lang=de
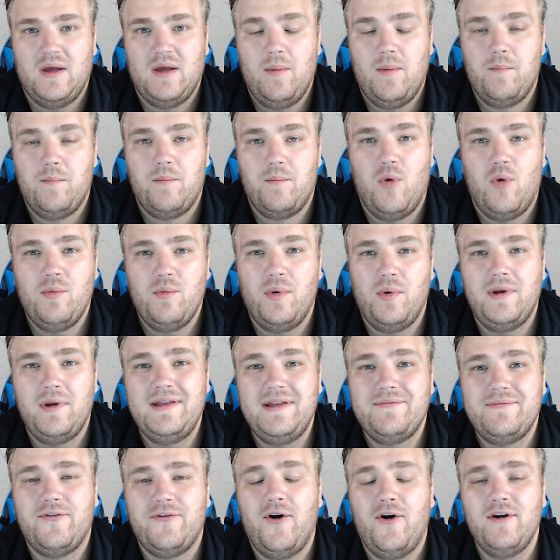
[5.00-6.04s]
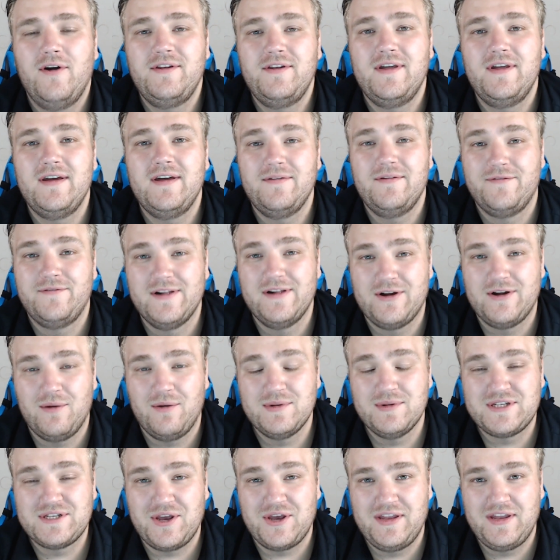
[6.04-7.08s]
Moin moin lieben Freunde,
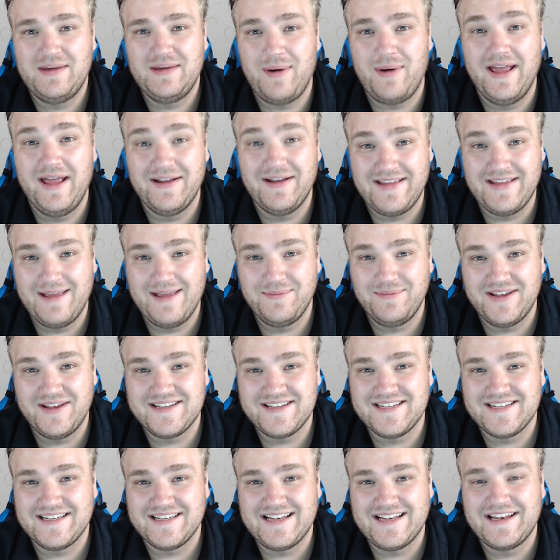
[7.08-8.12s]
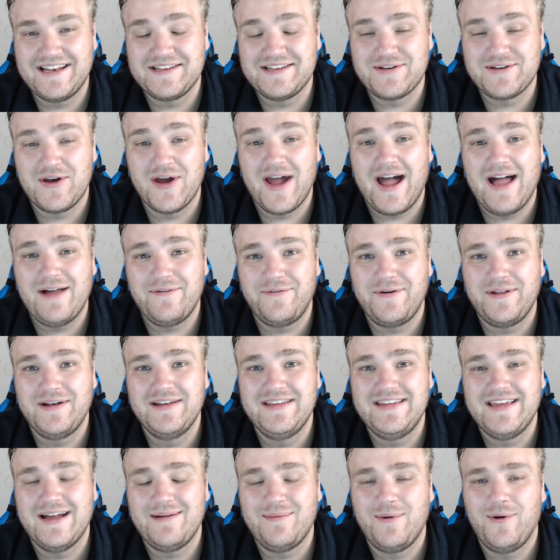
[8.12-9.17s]
willkommen zurück hier bei Game Testicular. Dieser Raphael
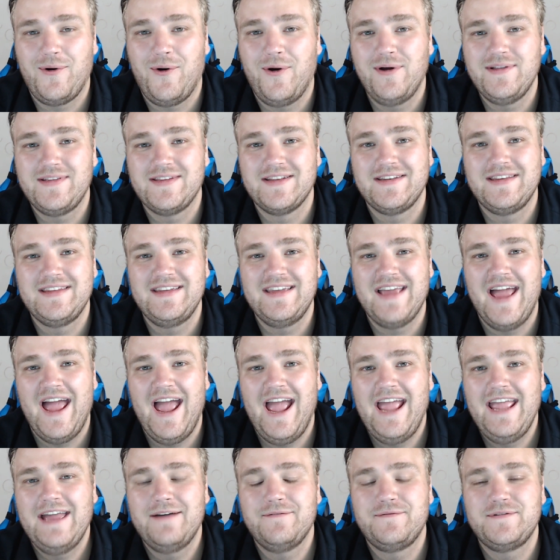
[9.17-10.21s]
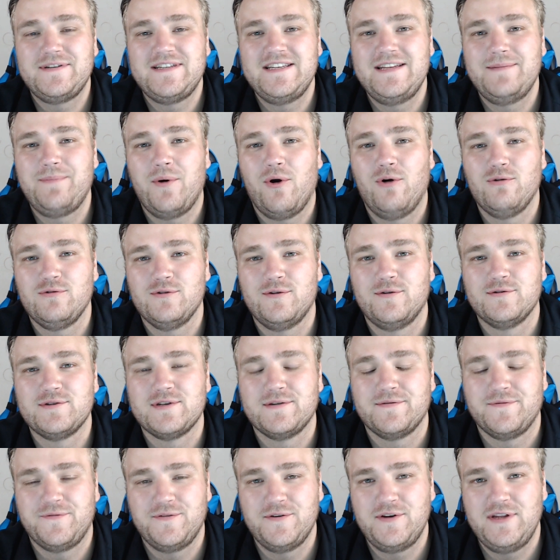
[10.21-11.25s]
und ich habe heute die
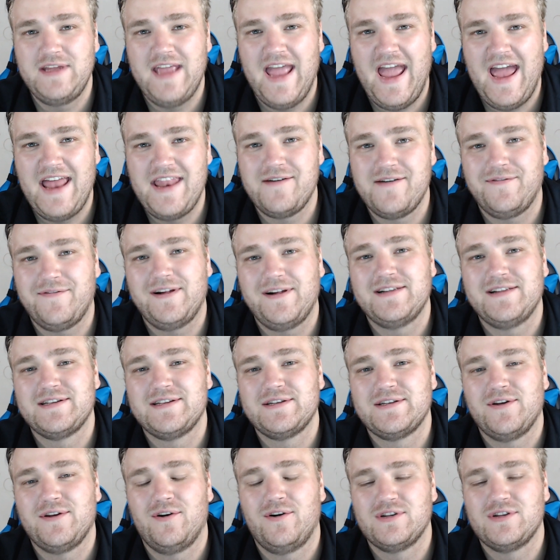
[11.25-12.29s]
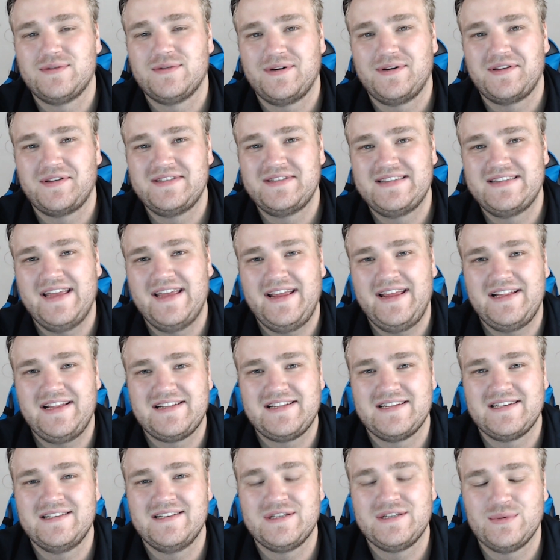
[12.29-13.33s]
AFC-Prognose für die NFL-Saison
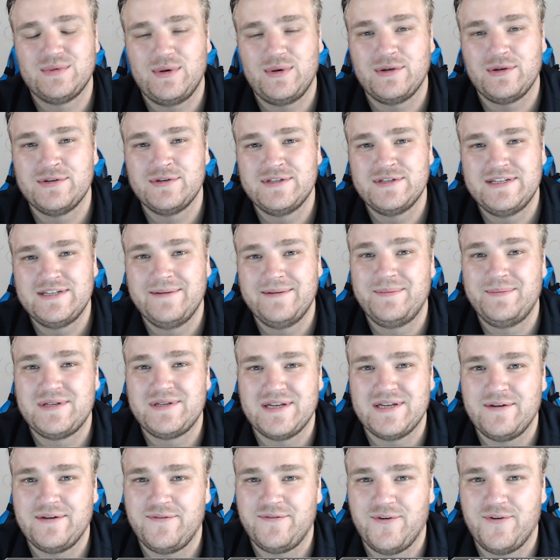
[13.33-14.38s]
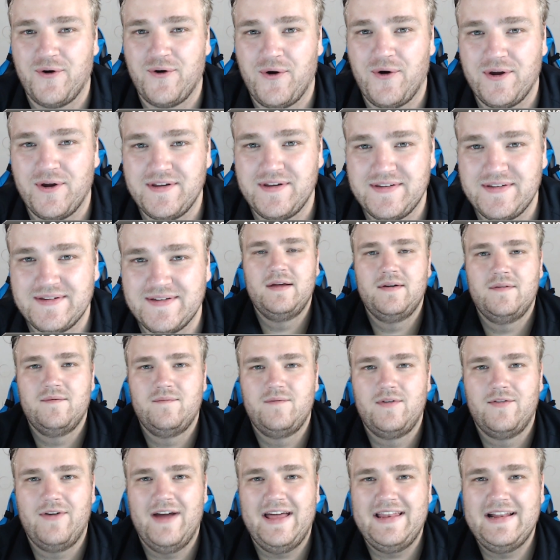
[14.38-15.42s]
2016-2017 für euch.
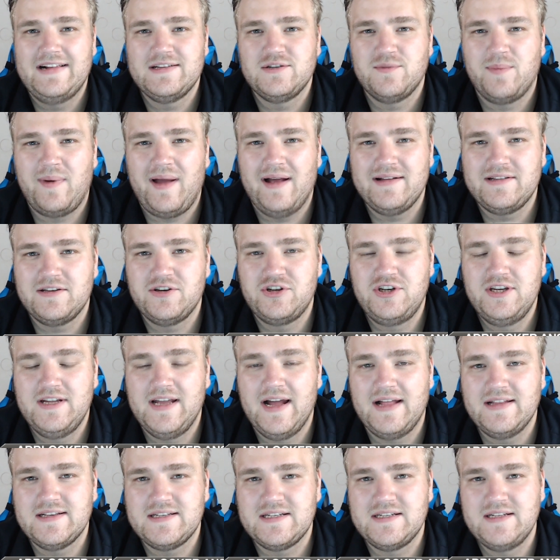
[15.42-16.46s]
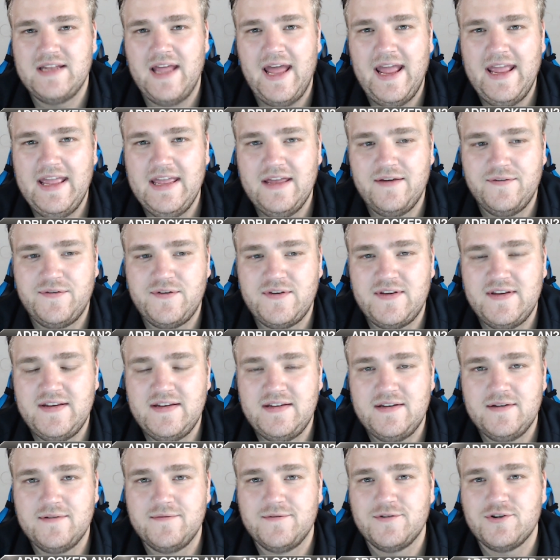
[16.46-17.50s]
Wir werden also praktisch die ganzen
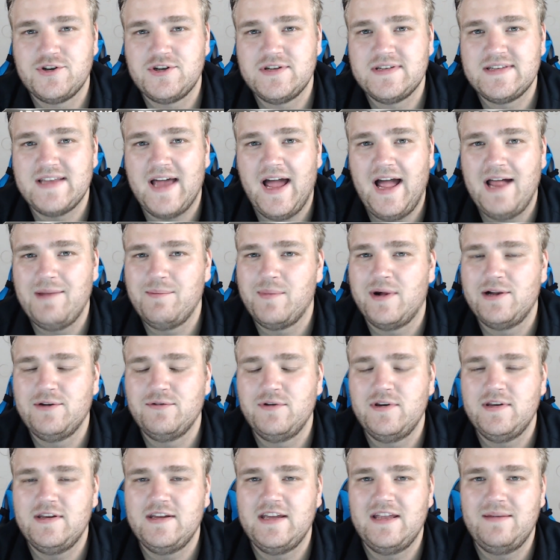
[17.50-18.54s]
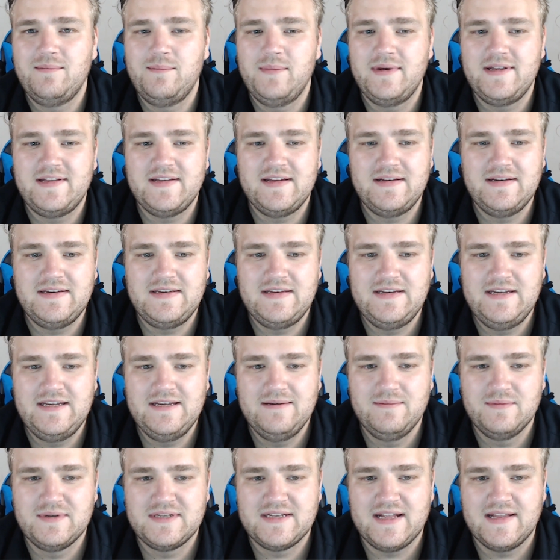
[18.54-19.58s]
AFC-Divisions einmal durchgehen mit den
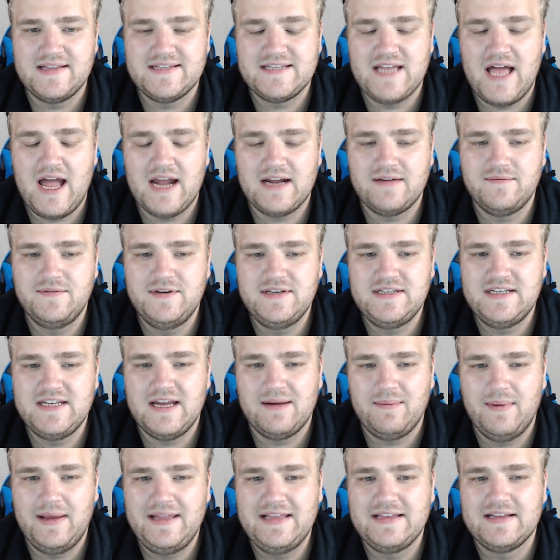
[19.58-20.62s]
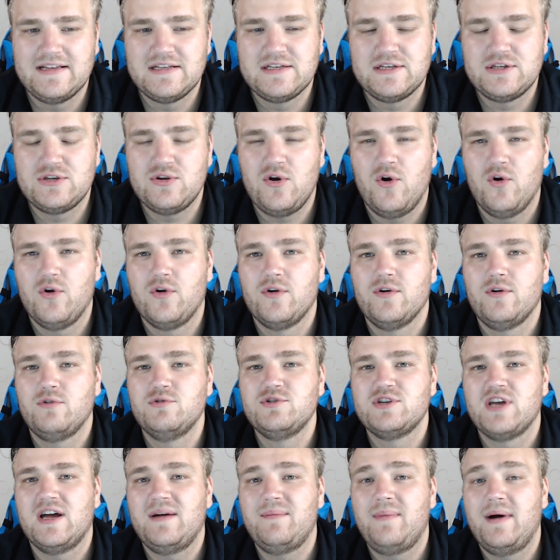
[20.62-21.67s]
Teams, dann sagen, wie sie am Ende der Saison
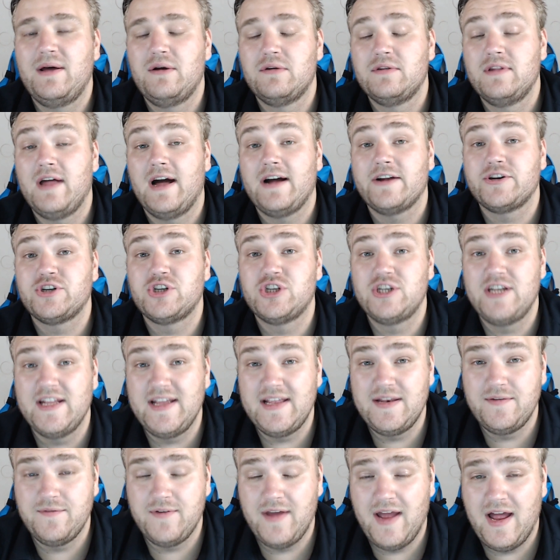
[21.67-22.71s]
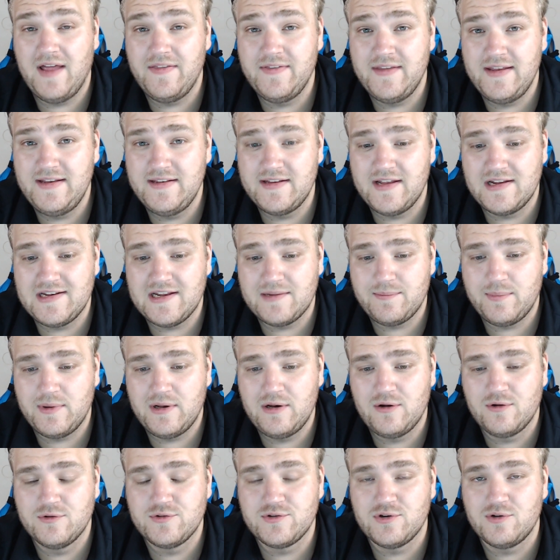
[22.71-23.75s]
unserer Meinung nach stehen werden in der
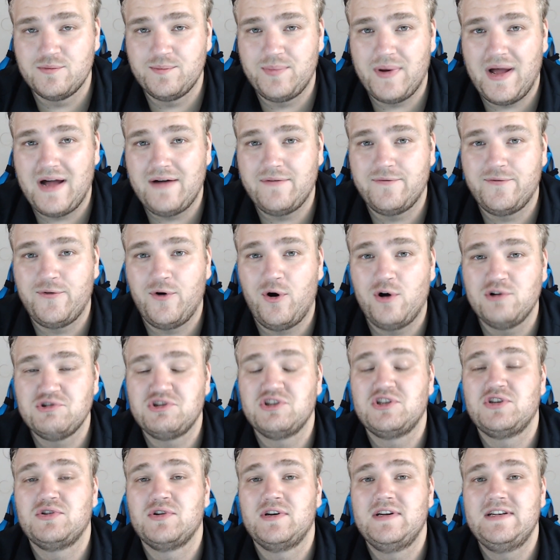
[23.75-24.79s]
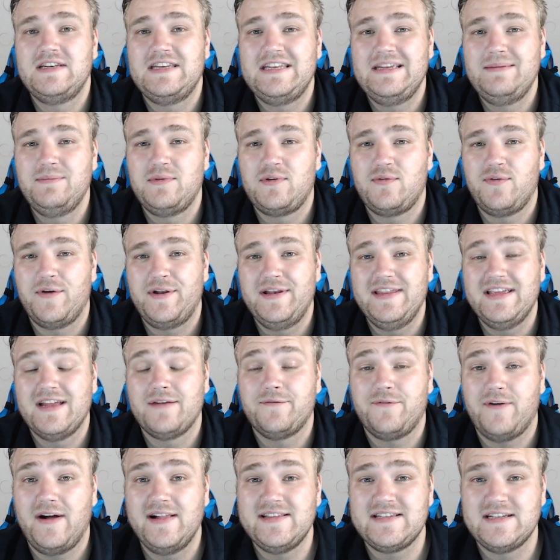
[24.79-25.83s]
Tabelle und so ein paar Worte zu den Teams
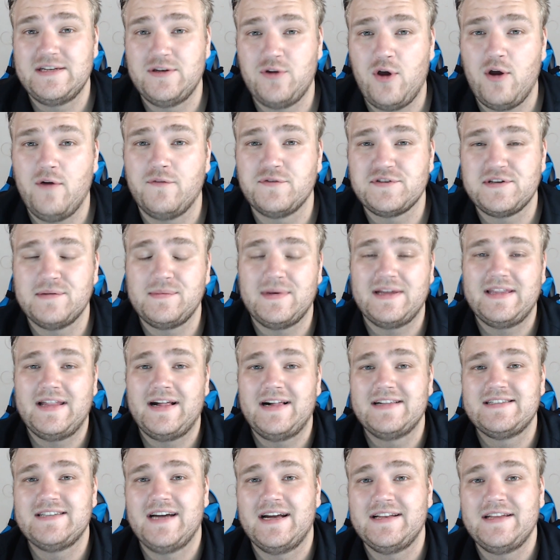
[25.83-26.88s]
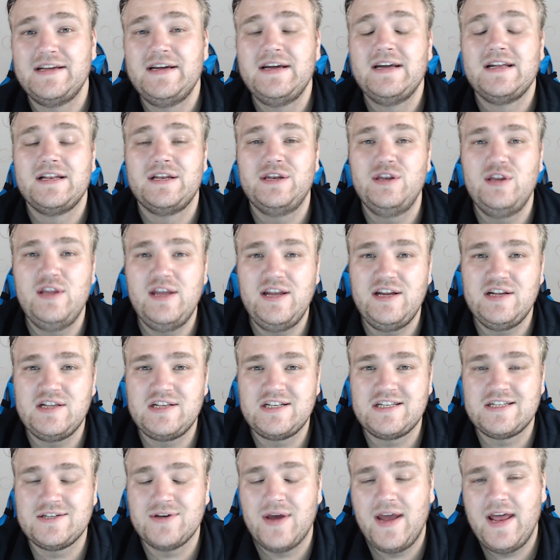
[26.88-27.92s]
verlieren. Falls ihr neu auf unserem Kanal seid,
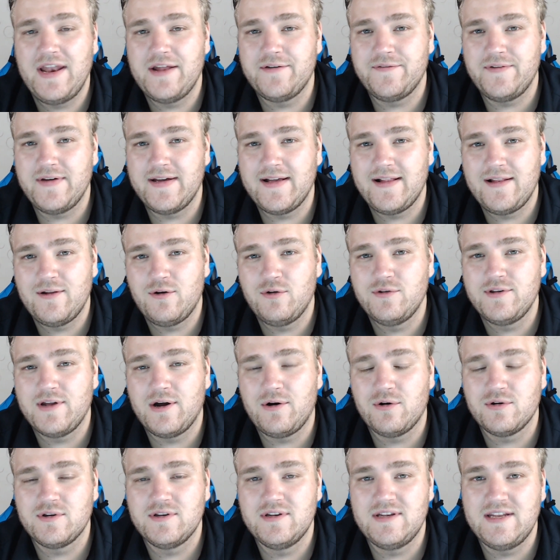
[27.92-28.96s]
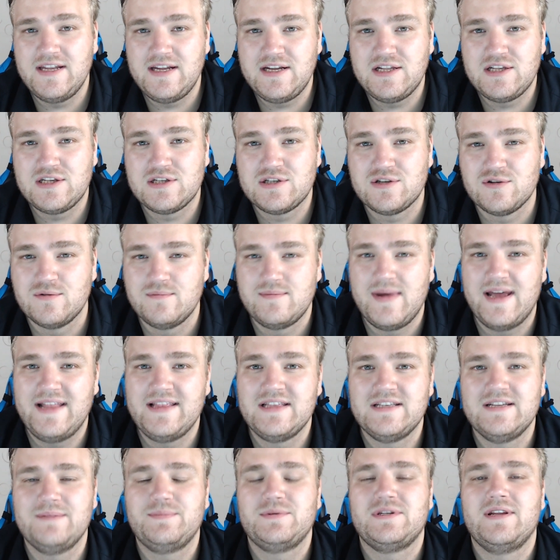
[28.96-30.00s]
nichts zur NFL und auch nichts zu
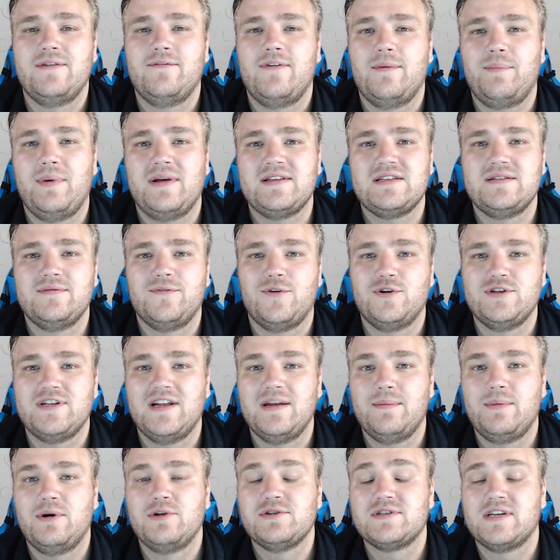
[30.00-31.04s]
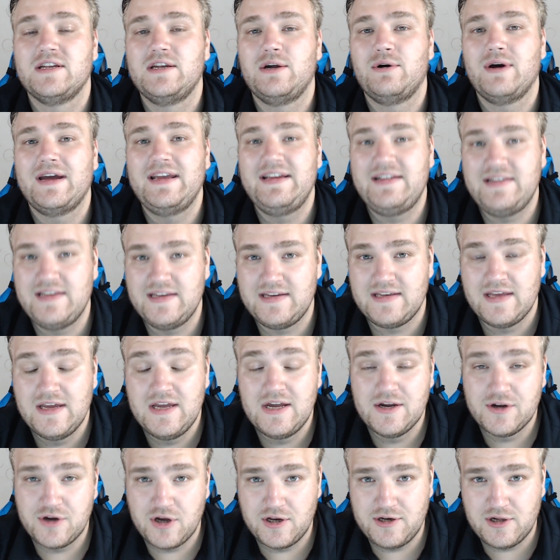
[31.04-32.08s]
Madden 17 verpassen wollt, seid ihr bei uns genau richtig.
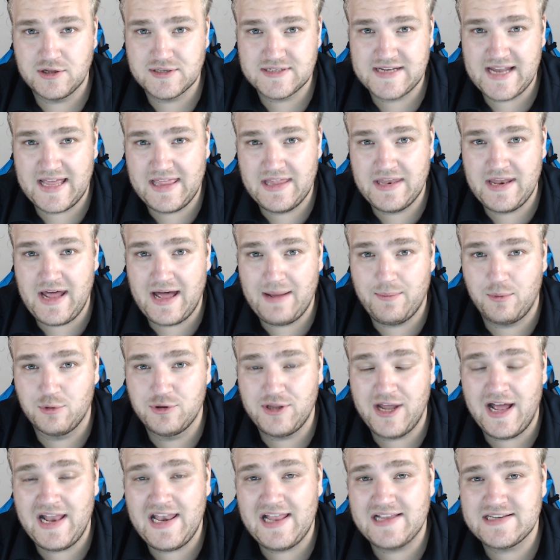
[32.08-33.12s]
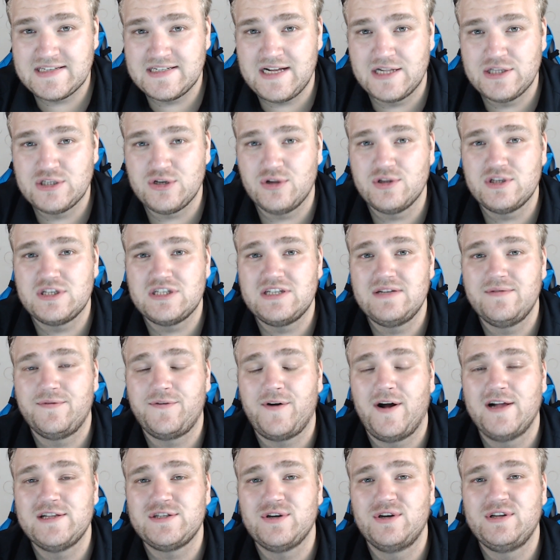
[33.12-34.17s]
Könnt ihr uns gerne ein Abo dalassen. Ansonsten,
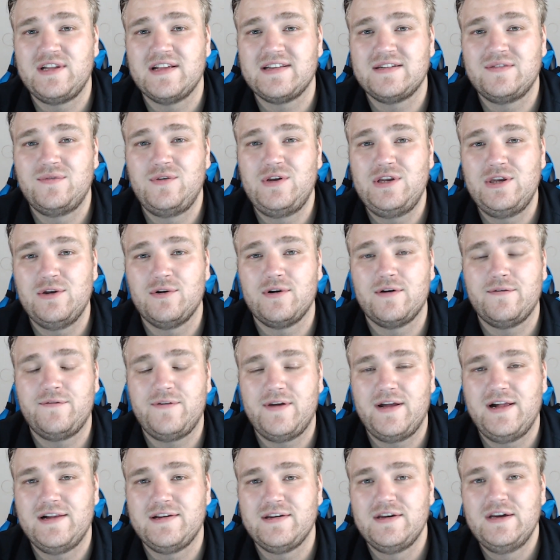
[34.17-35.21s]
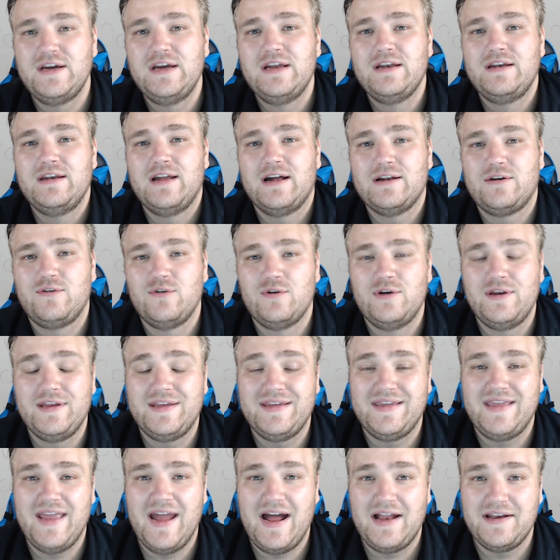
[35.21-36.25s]
falls euch das Video gefällt,
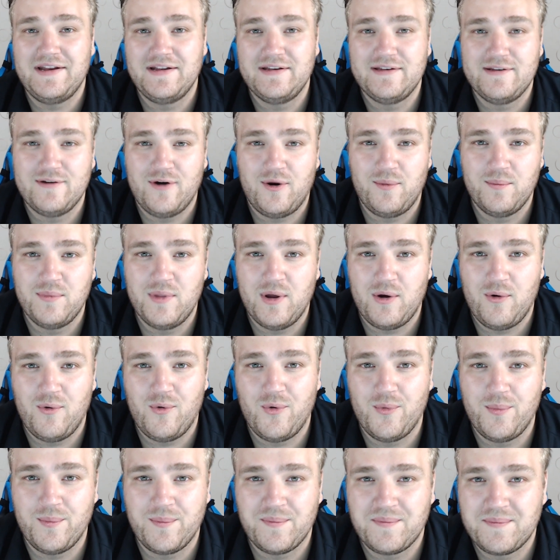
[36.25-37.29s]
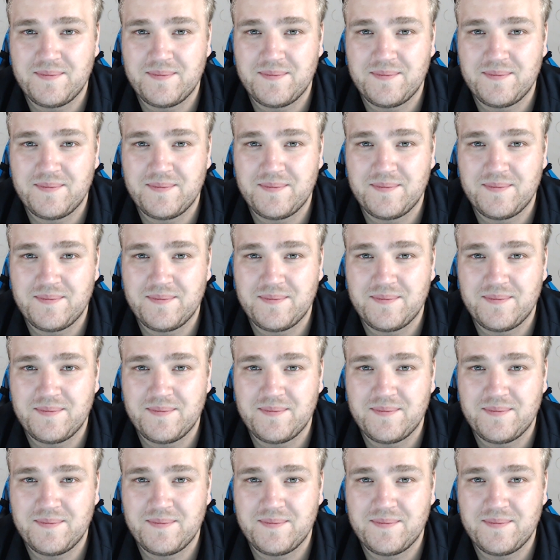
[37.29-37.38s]
natürlich gerne einen Daumen nach oben.